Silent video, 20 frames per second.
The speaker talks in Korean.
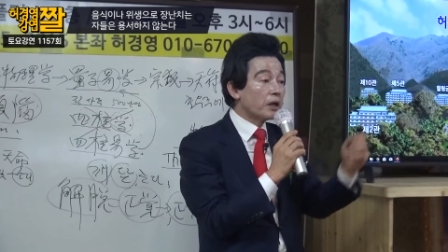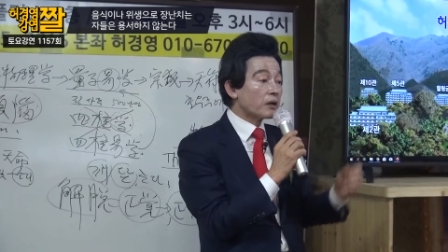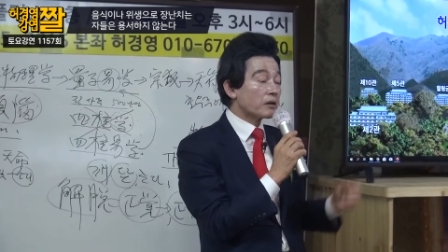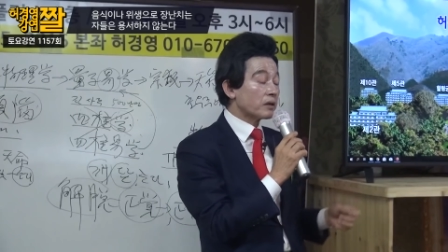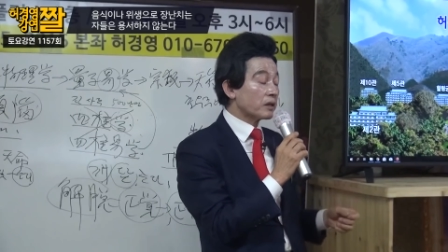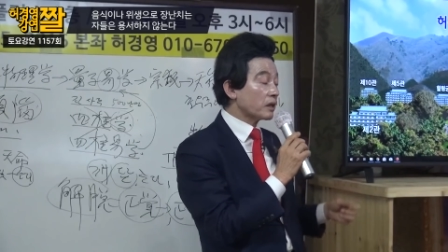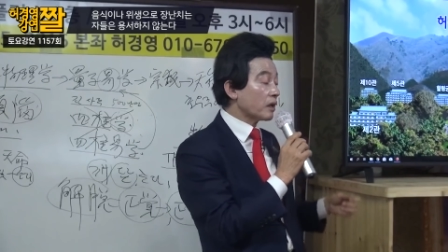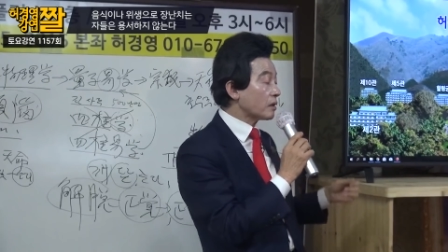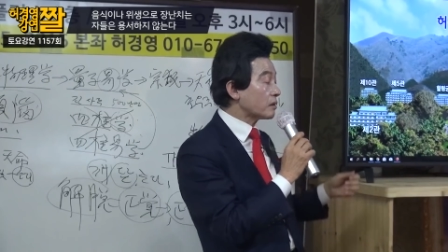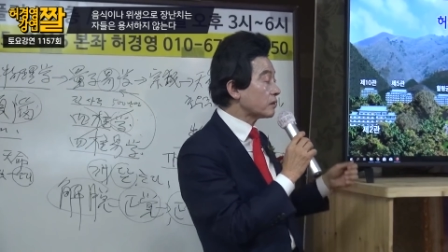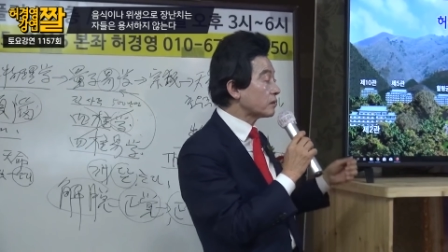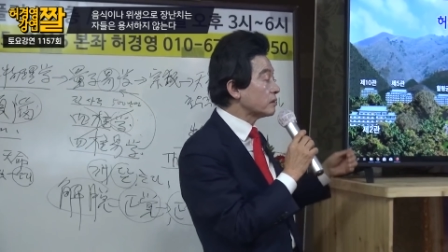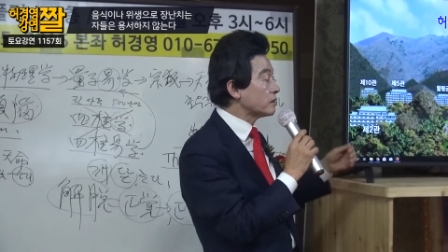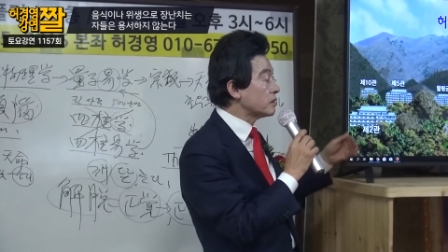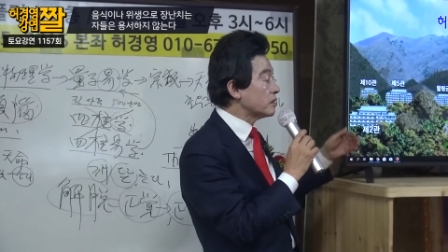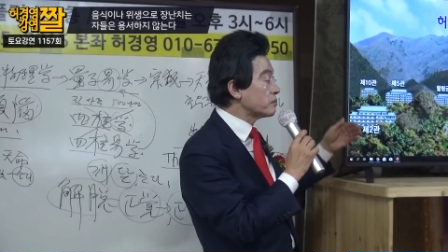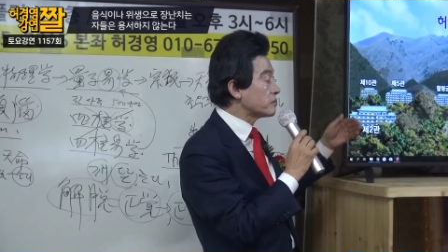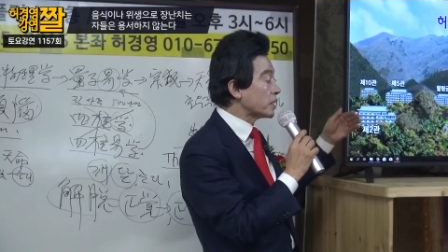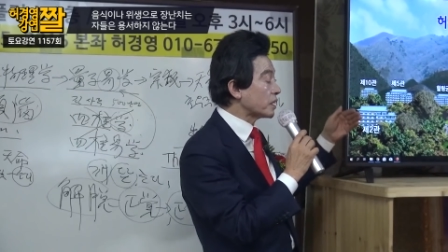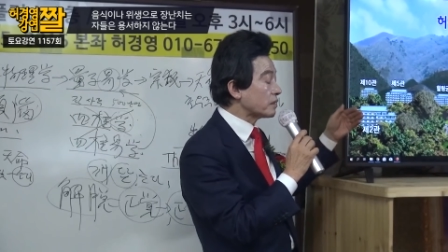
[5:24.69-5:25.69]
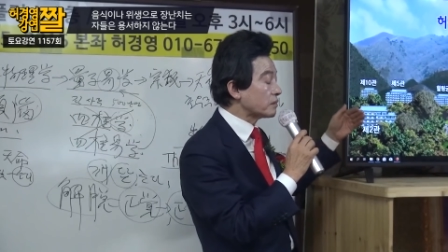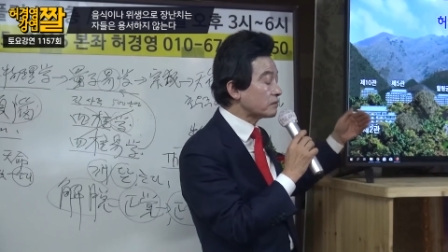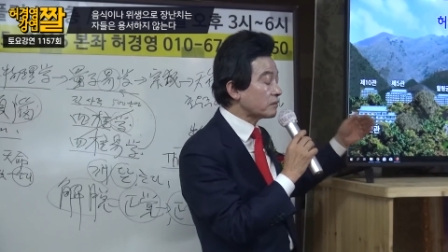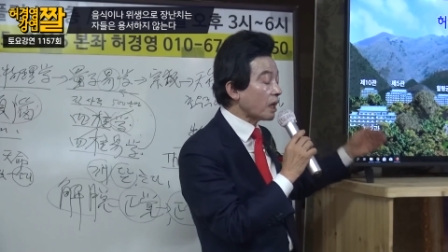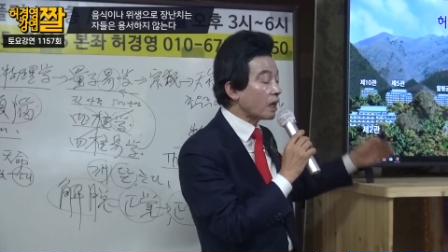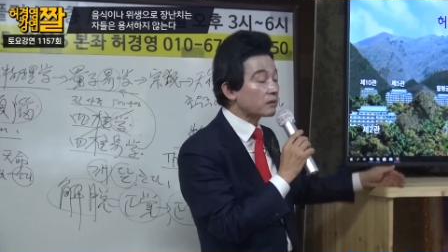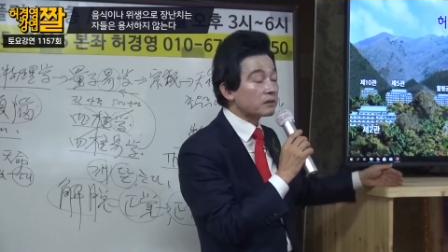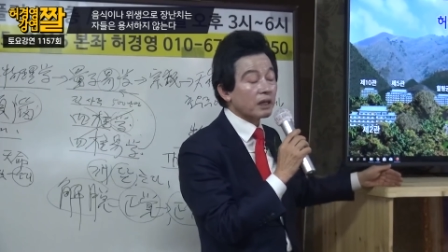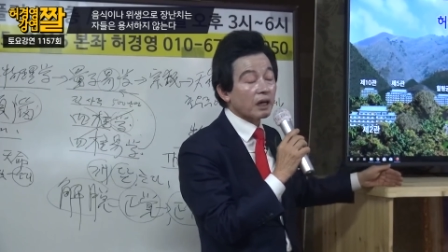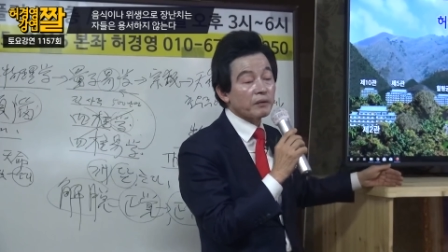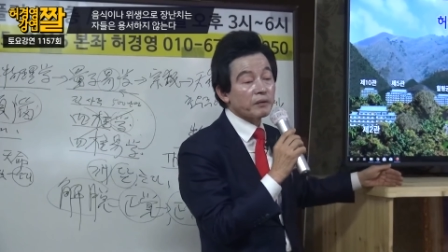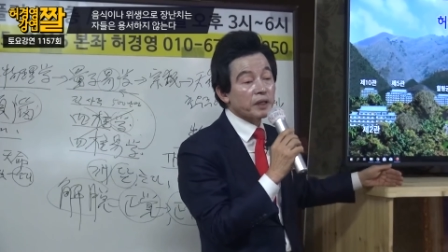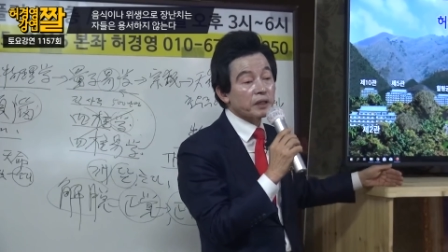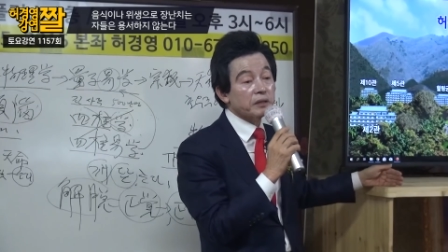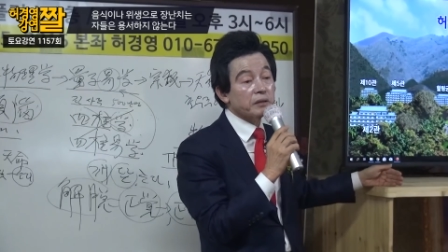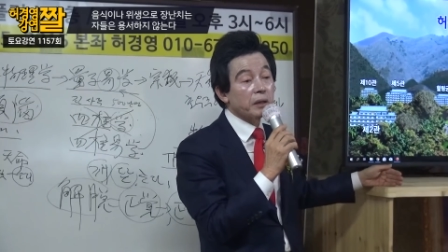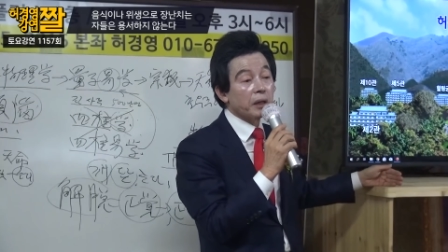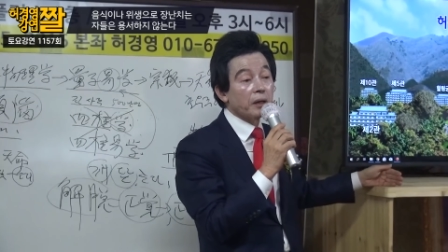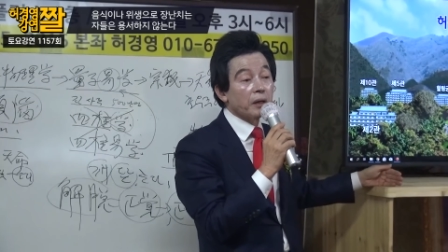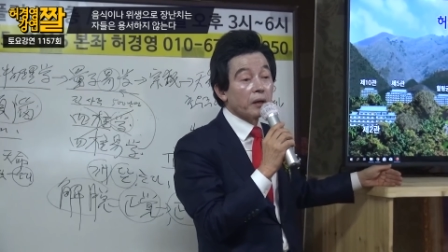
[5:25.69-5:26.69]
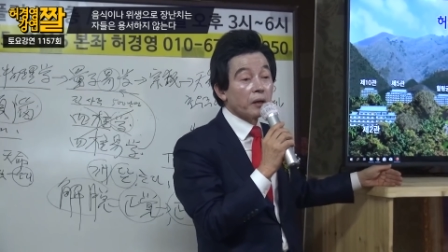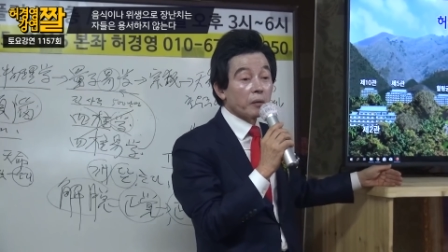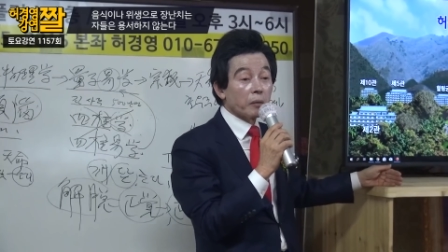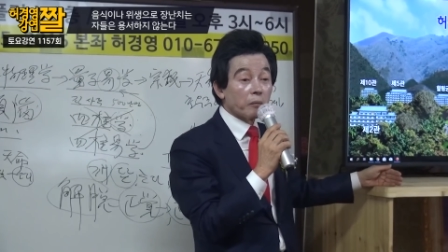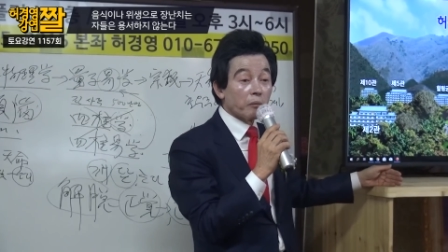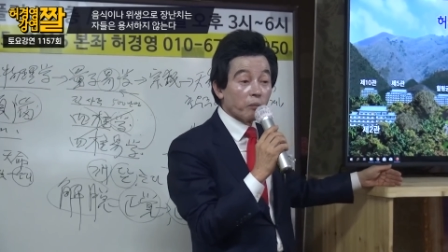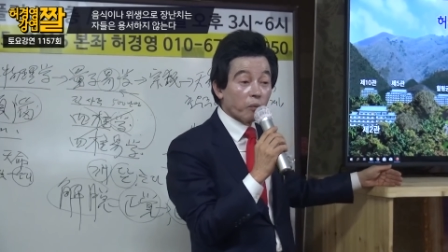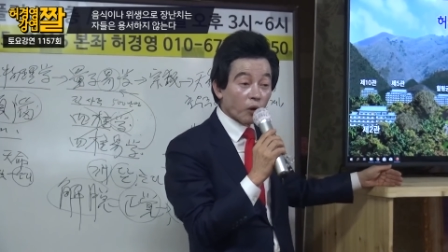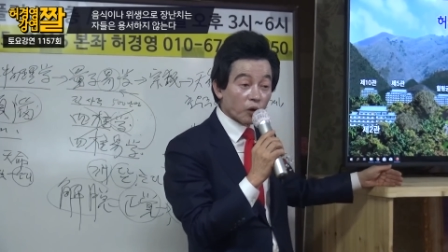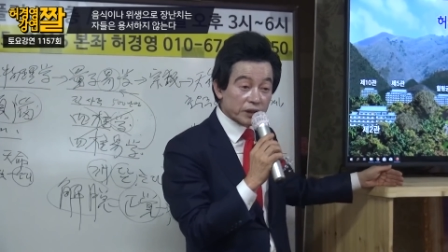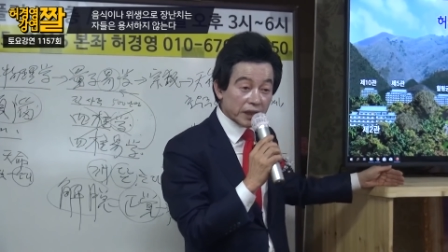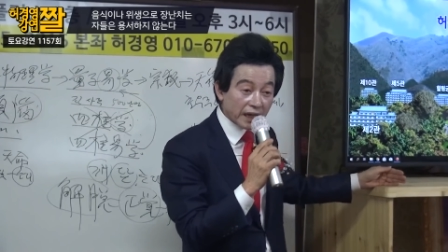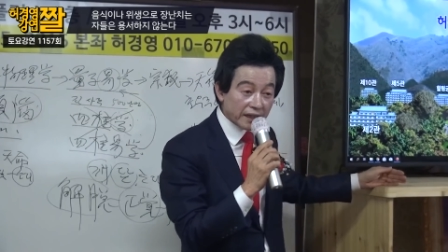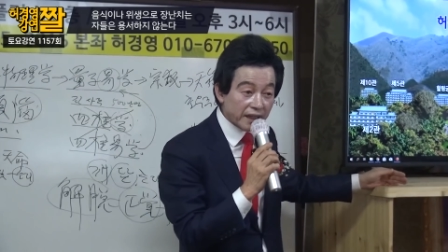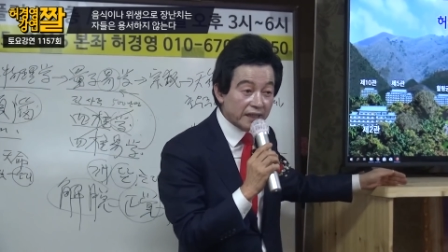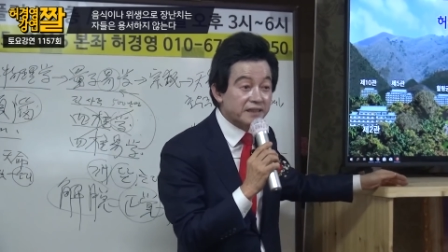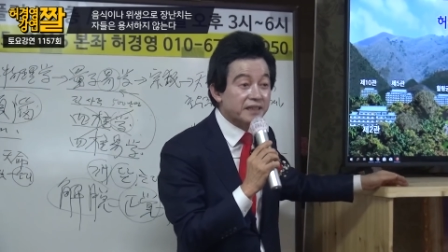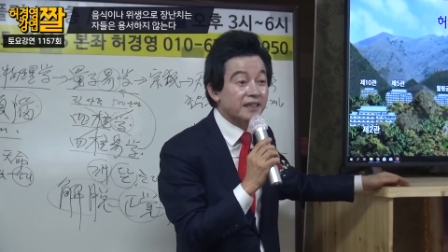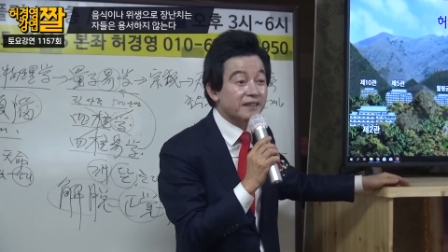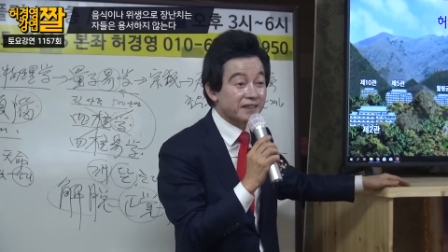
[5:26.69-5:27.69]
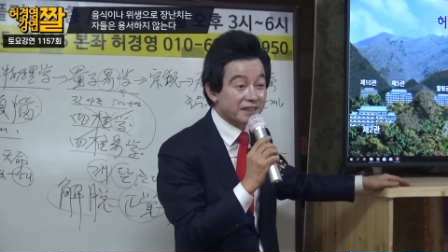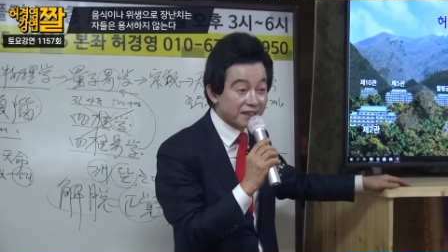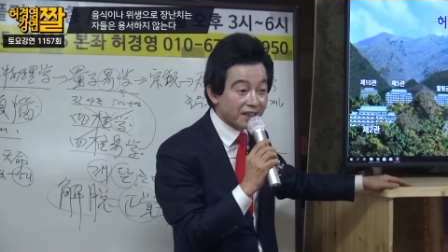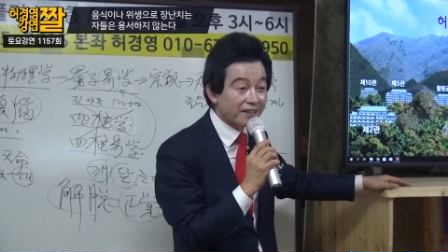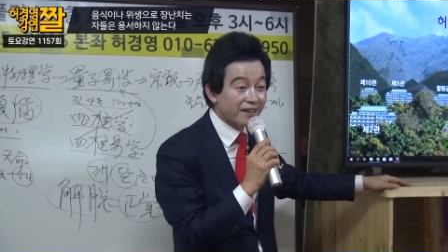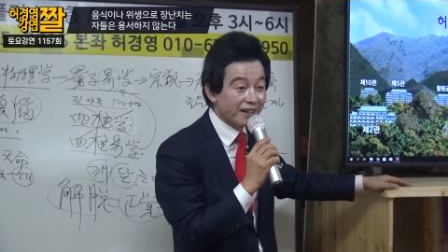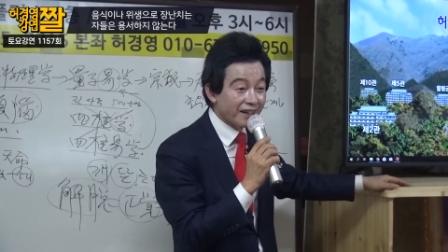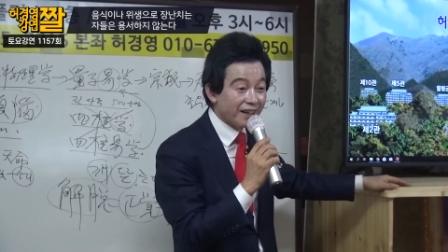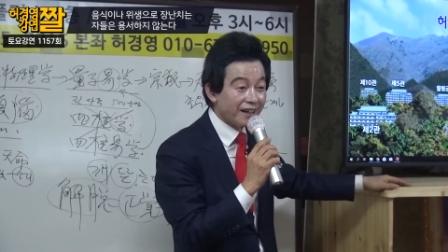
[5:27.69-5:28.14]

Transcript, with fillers: 그러니까 그런 검사를 탁탁 하면은 못하겠지, 그죠?